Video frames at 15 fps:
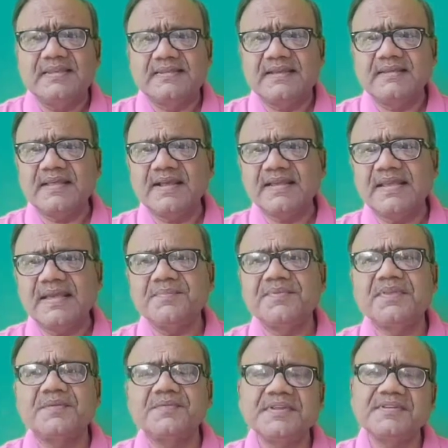जैसा कि हम
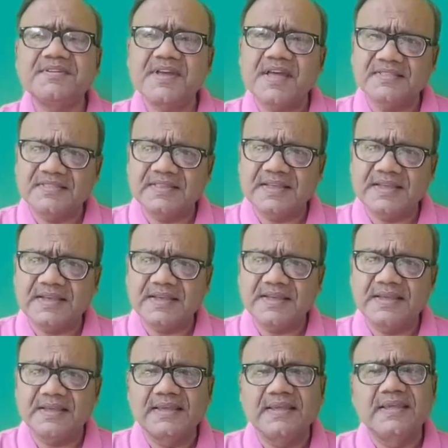सभी जानते हैं
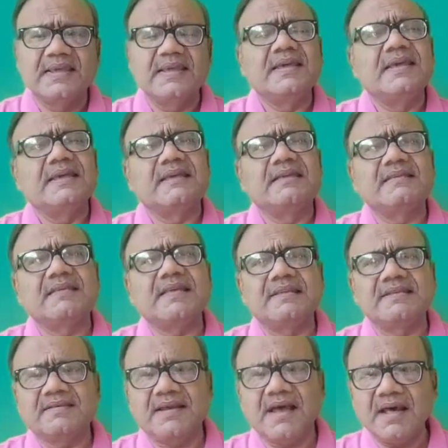कि
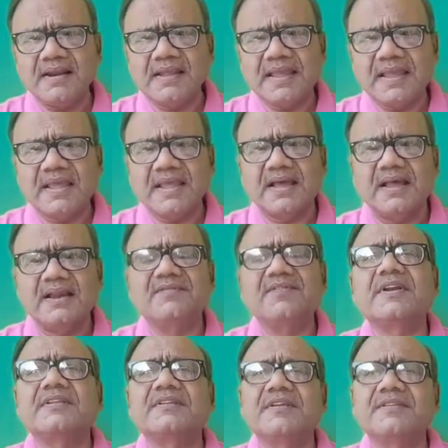संचार के
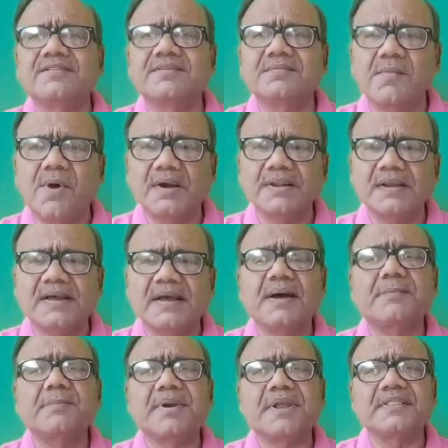कन्वर्जेंस मॉडल
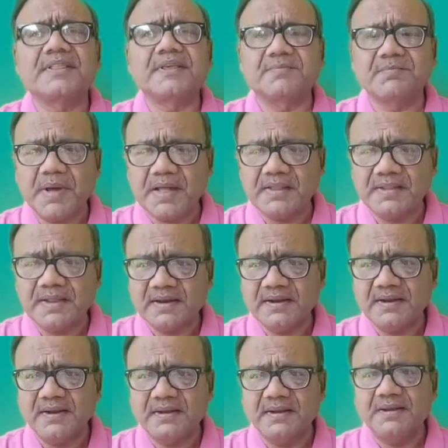का
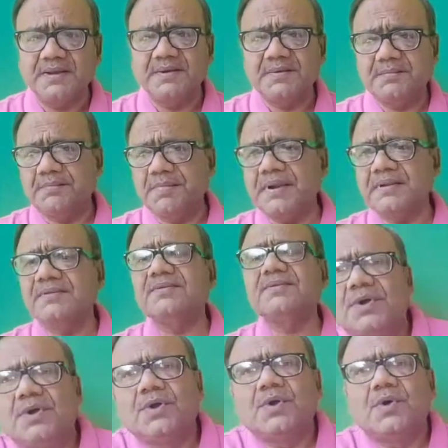प्रतिपादन वर्ष
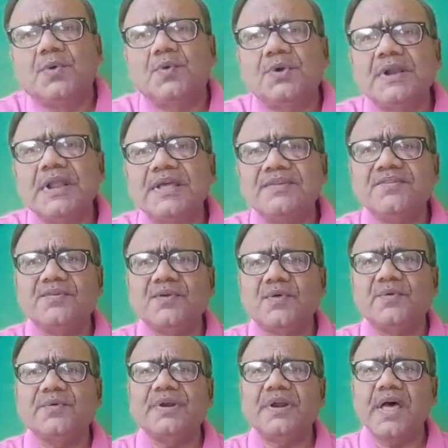उन्नीस
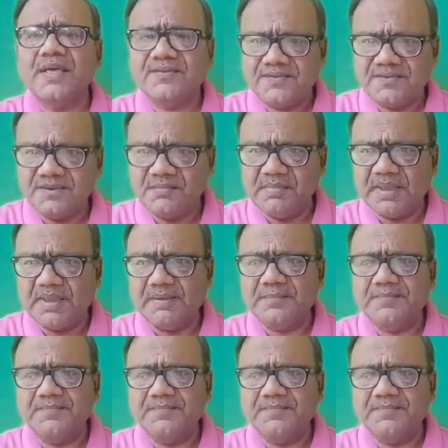में